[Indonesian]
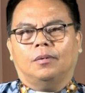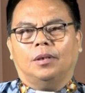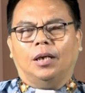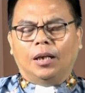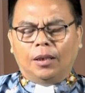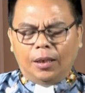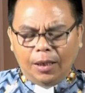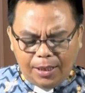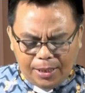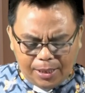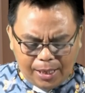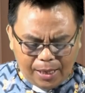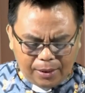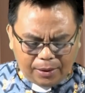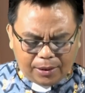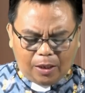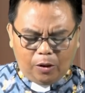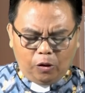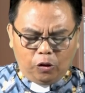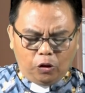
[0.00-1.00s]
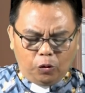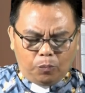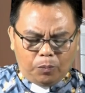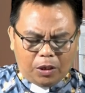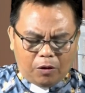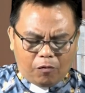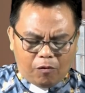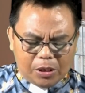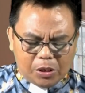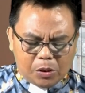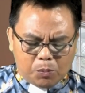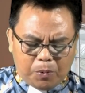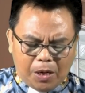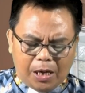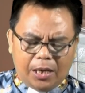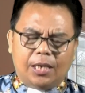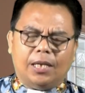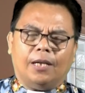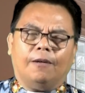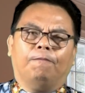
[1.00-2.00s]
Kita diingatkan untuk
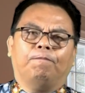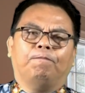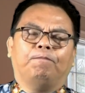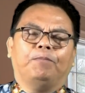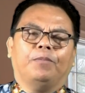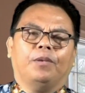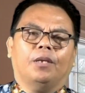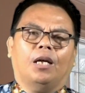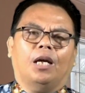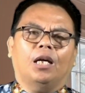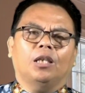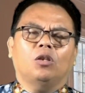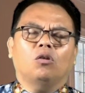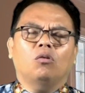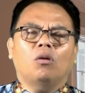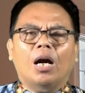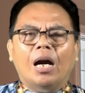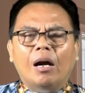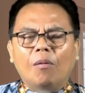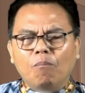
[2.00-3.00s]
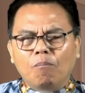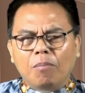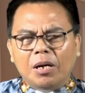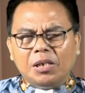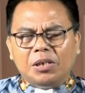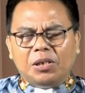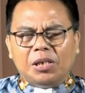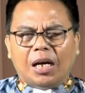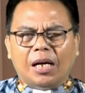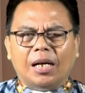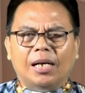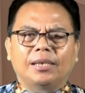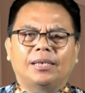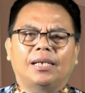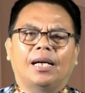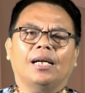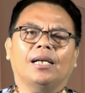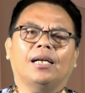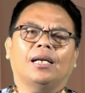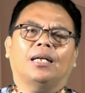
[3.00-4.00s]
berwaspada atau
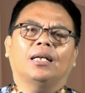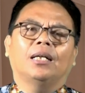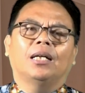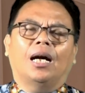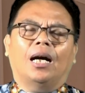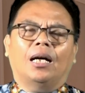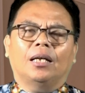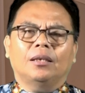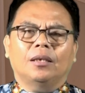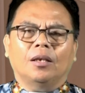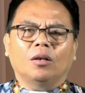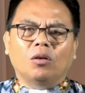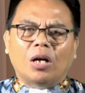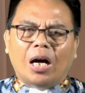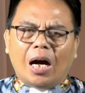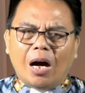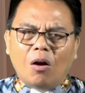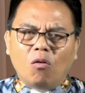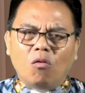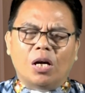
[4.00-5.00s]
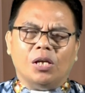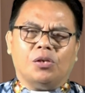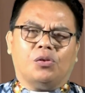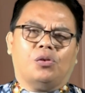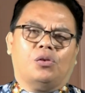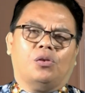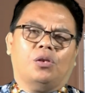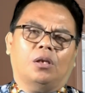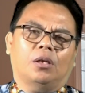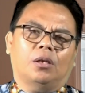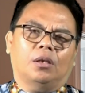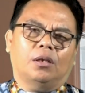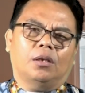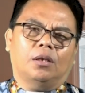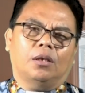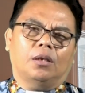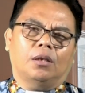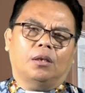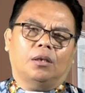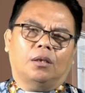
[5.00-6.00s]
berjaga-jaga atau awas
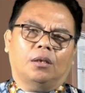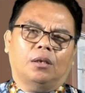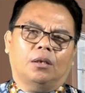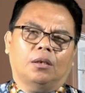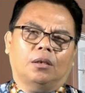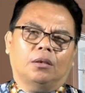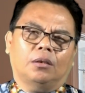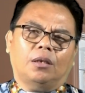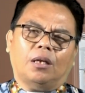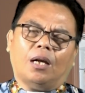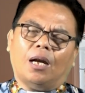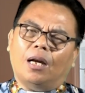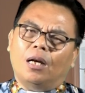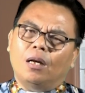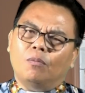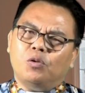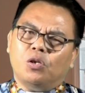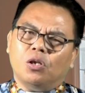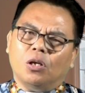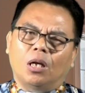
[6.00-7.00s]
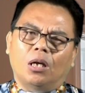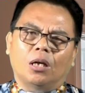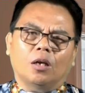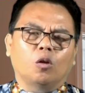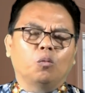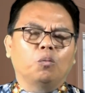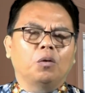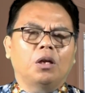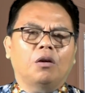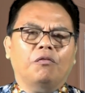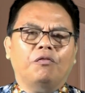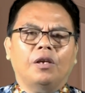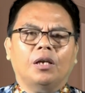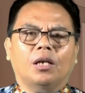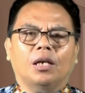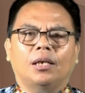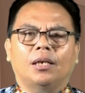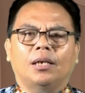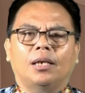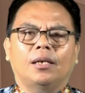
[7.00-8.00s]
terhadap segala
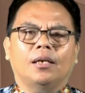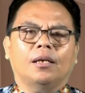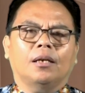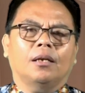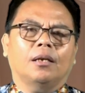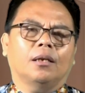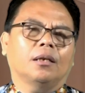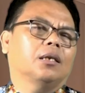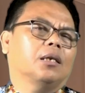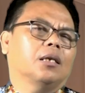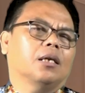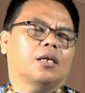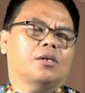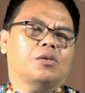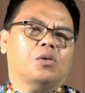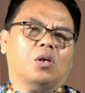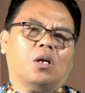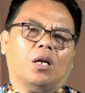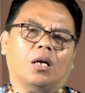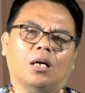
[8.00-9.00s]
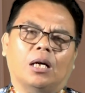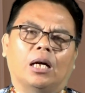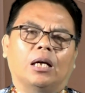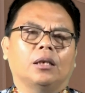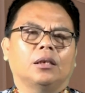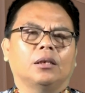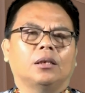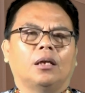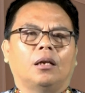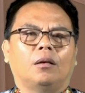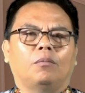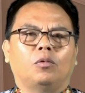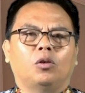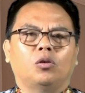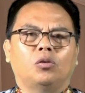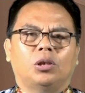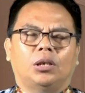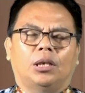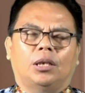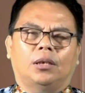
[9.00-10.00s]
kemunafikan dan keserakahan di dalam
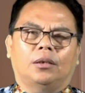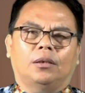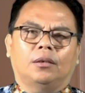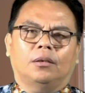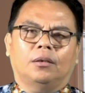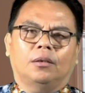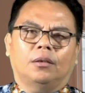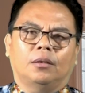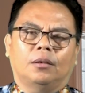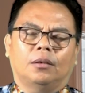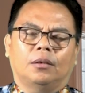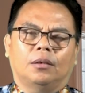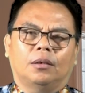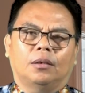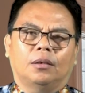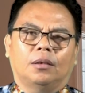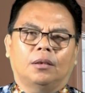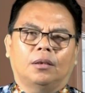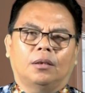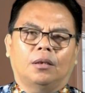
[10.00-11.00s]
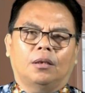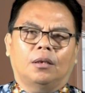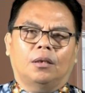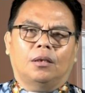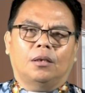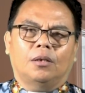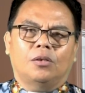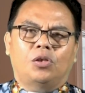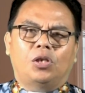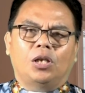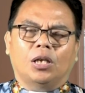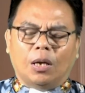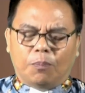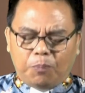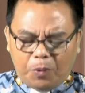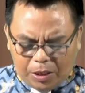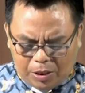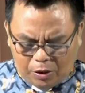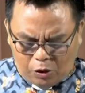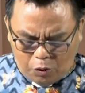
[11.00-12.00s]
dunia. Sikap
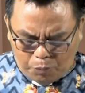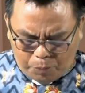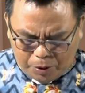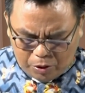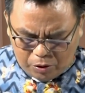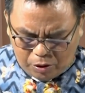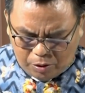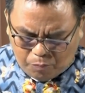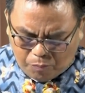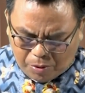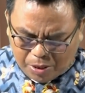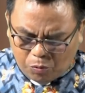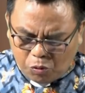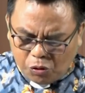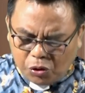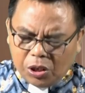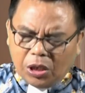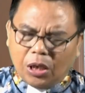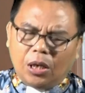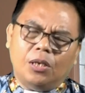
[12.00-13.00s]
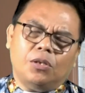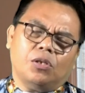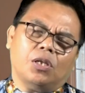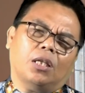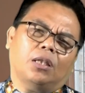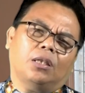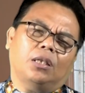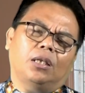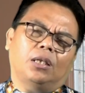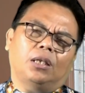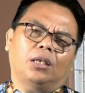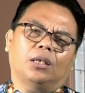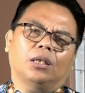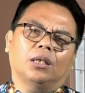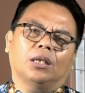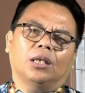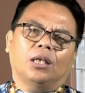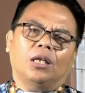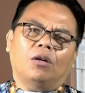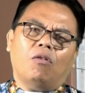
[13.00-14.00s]
kehidupan manusia di saat ini,
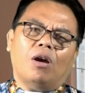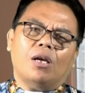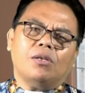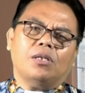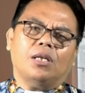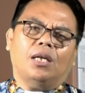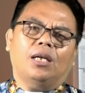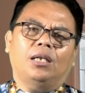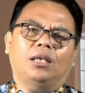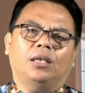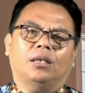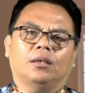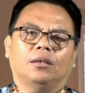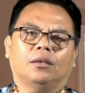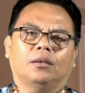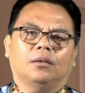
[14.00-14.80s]
dewasa ini